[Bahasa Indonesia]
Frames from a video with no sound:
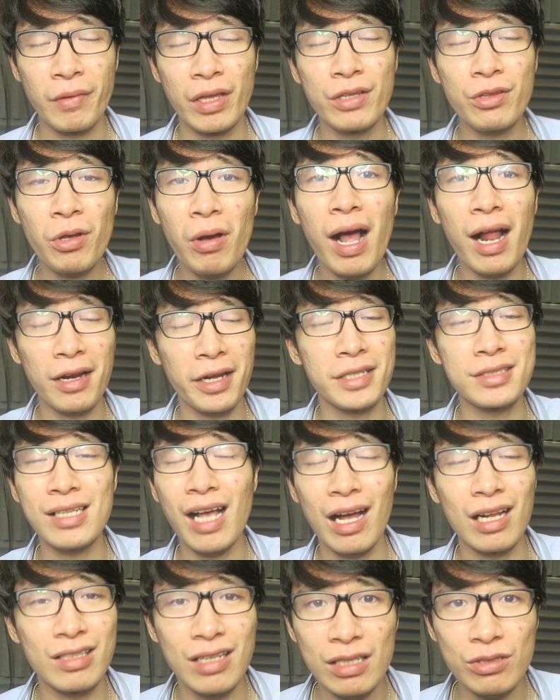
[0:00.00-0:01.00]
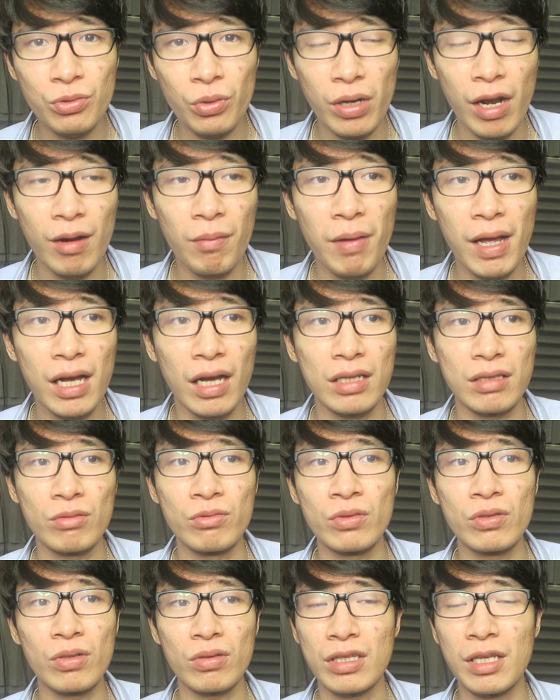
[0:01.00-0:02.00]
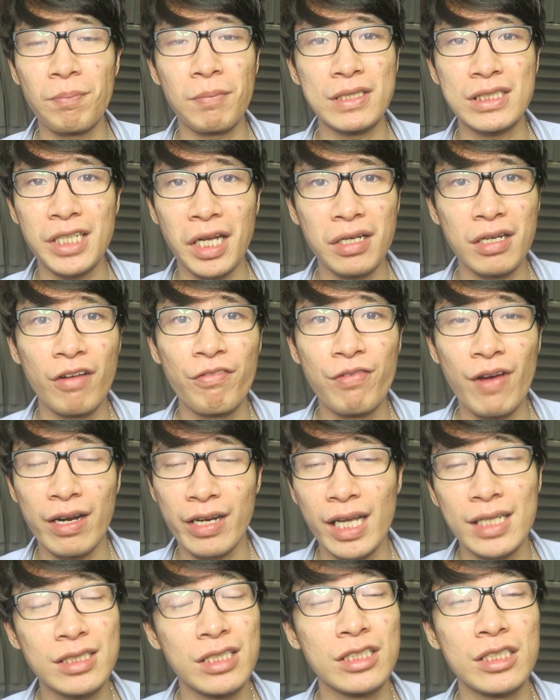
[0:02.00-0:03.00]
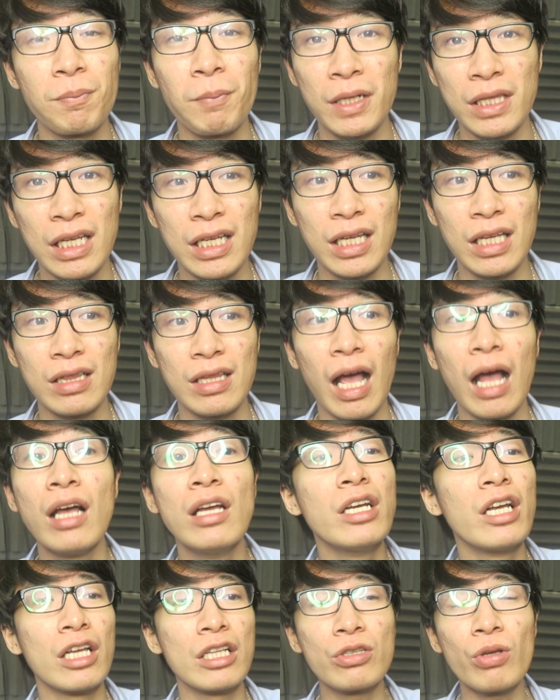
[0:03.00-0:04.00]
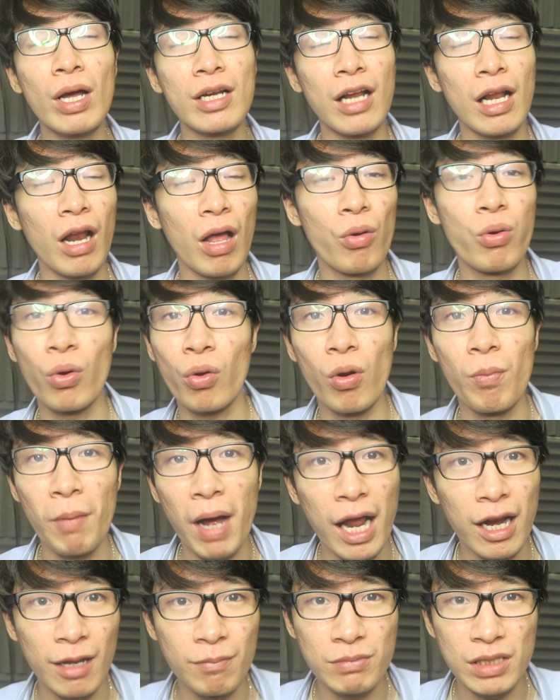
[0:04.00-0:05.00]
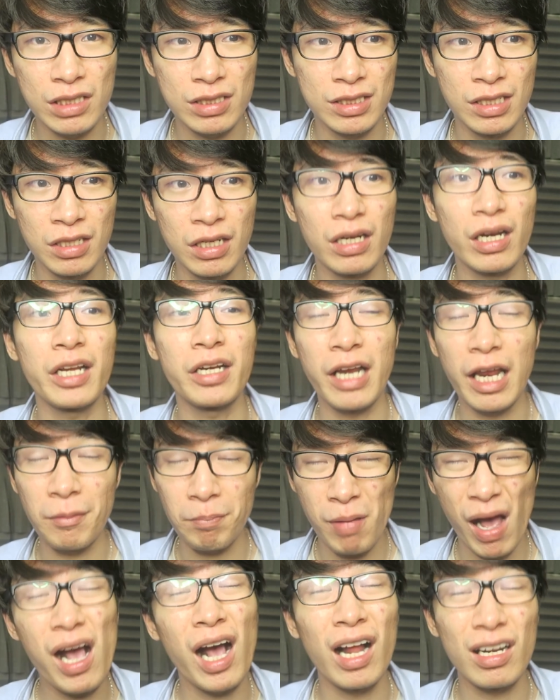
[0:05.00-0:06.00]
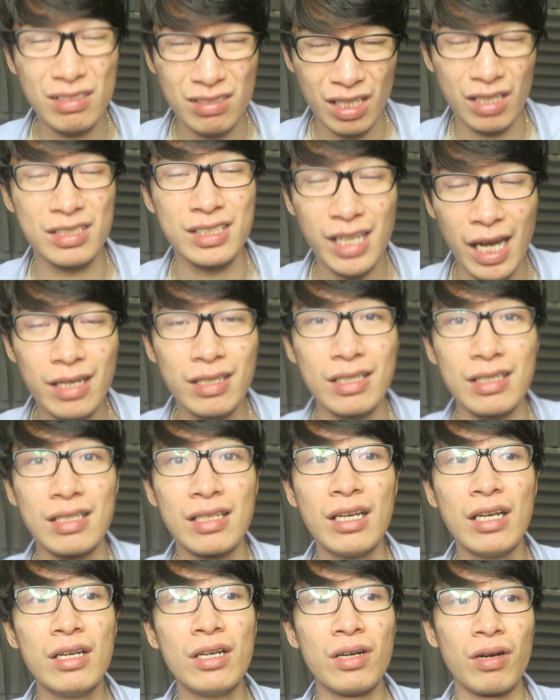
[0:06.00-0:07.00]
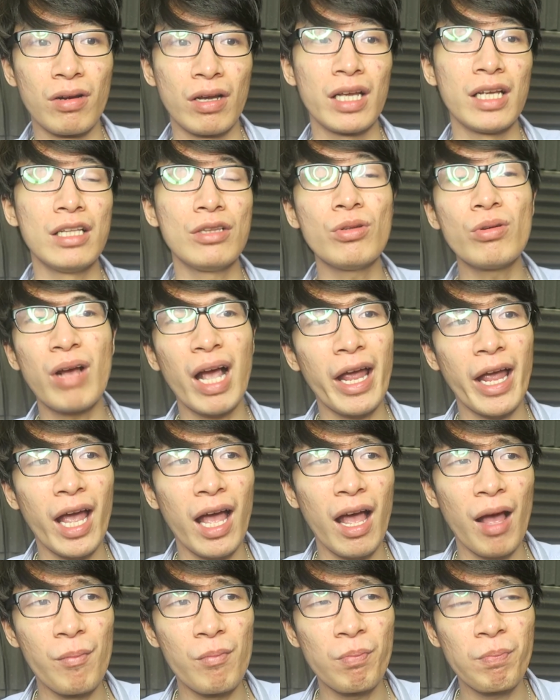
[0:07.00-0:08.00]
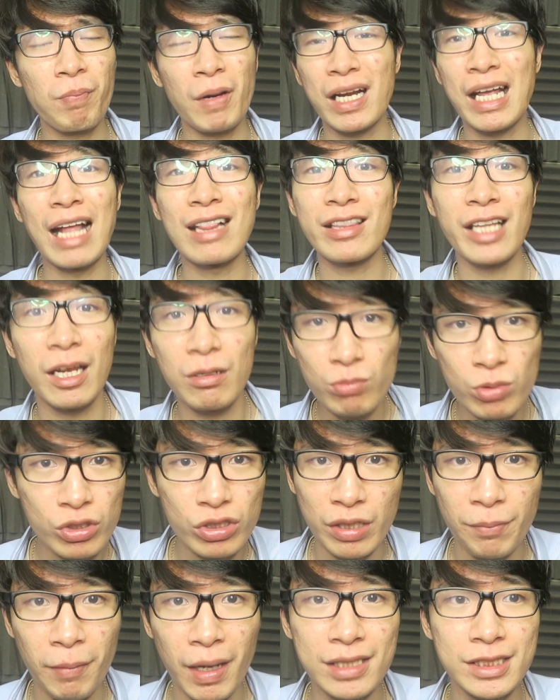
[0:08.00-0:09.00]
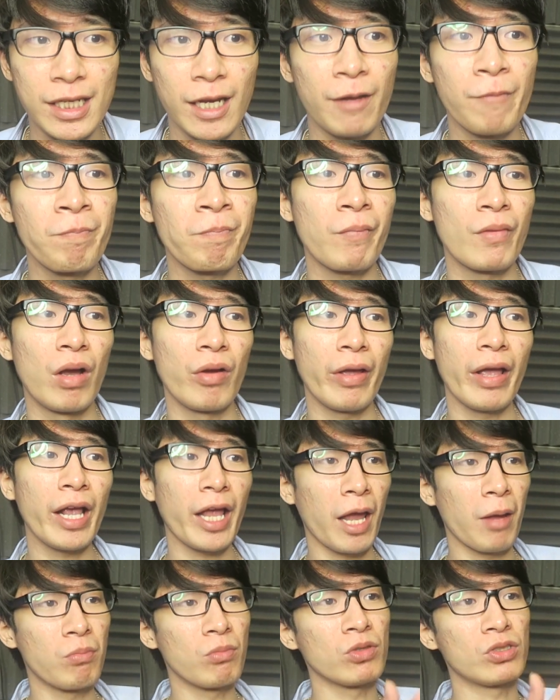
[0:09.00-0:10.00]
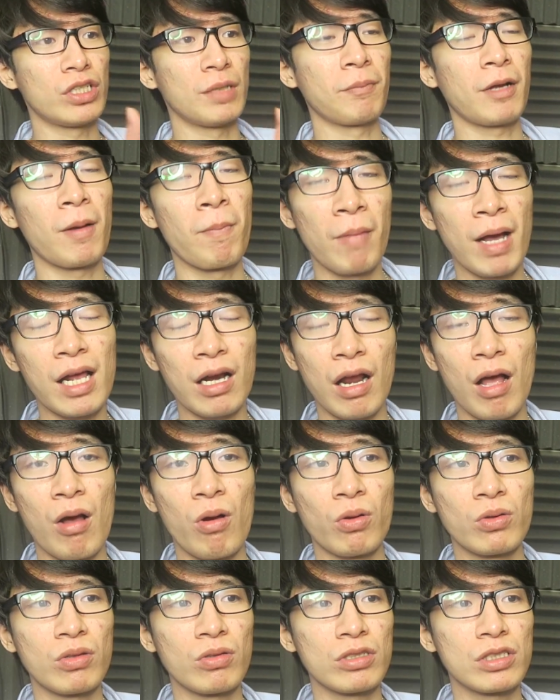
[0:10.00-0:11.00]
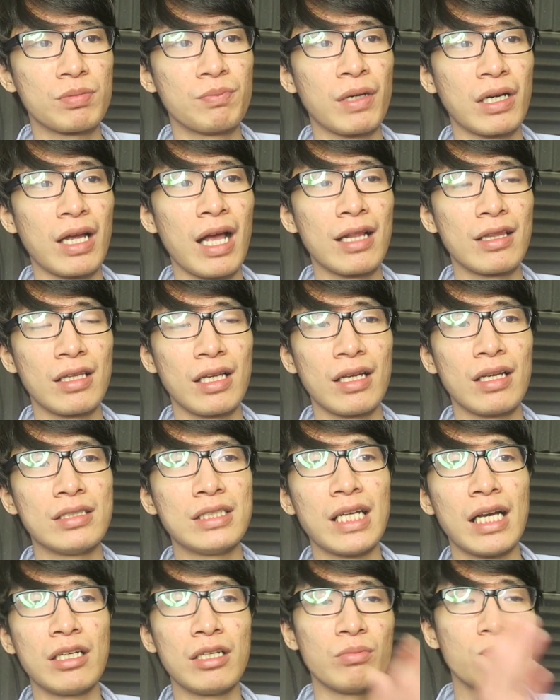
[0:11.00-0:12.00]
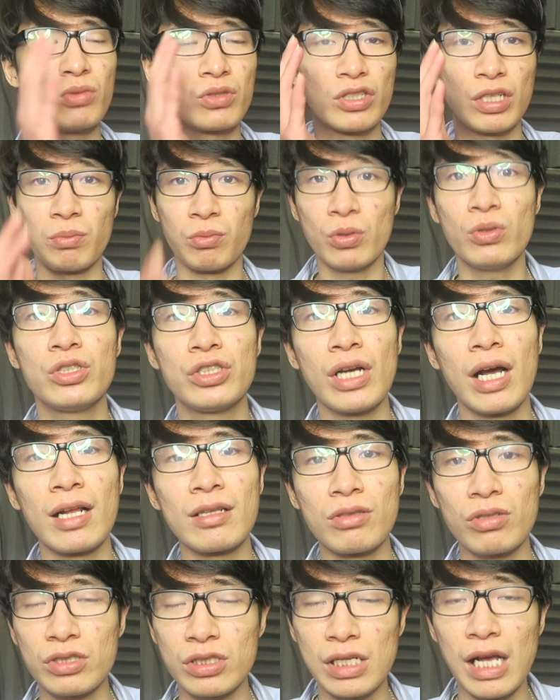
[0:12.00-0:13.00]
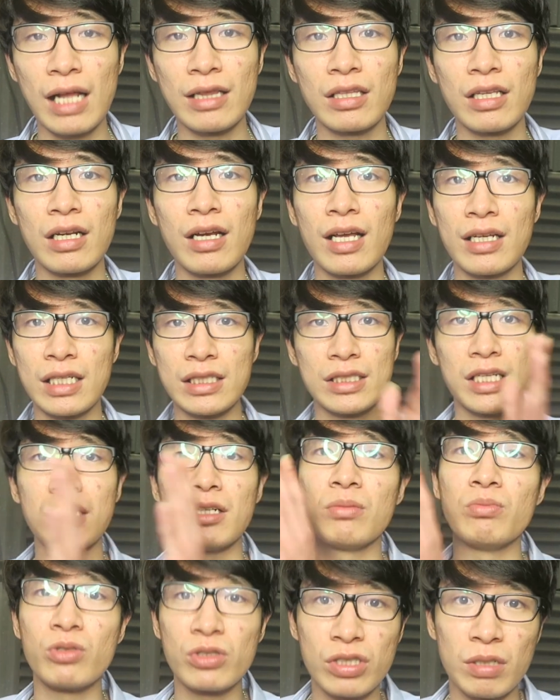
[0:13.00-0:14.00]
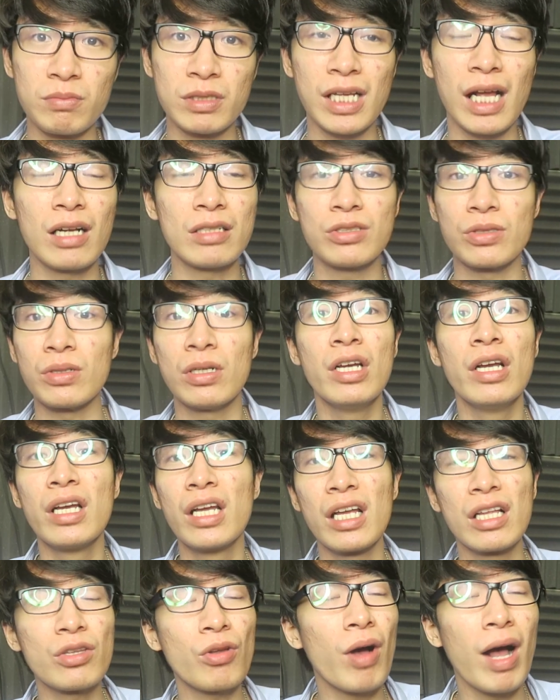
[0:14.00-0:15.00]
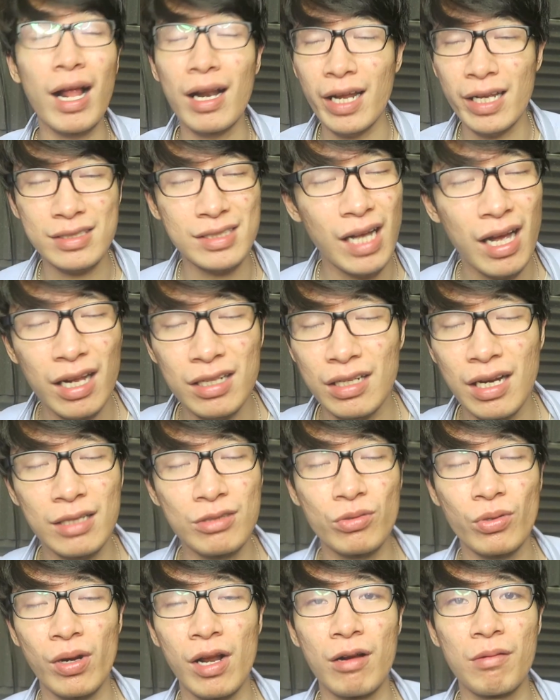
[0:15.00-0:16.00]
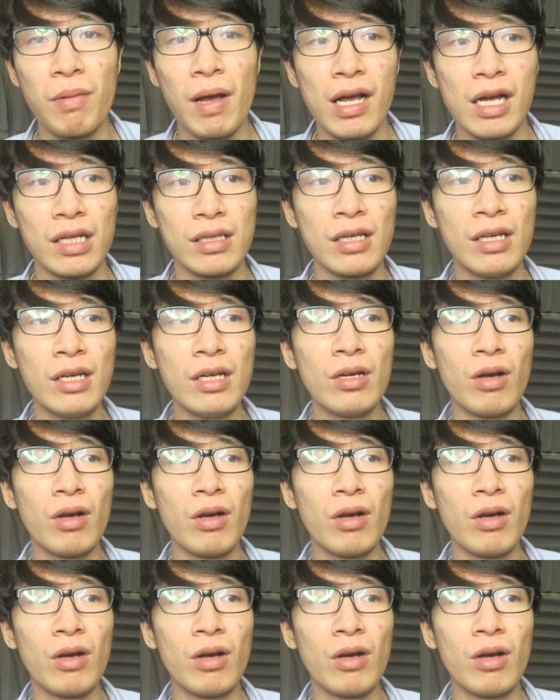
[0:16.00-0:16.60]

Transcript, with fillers: itu hal yang sangat natural banget untuk tipe channel variasi seperti kita. Itu adalah hukum alam tersendiri dan bakal terjadi. Oke, itu kayak pergantian musim aja. Oke, kayak musim kemarau, terus berganti jadi musim hujan, terus ganti lagi jadi musim salju. Itu hal yang sangat natural banget.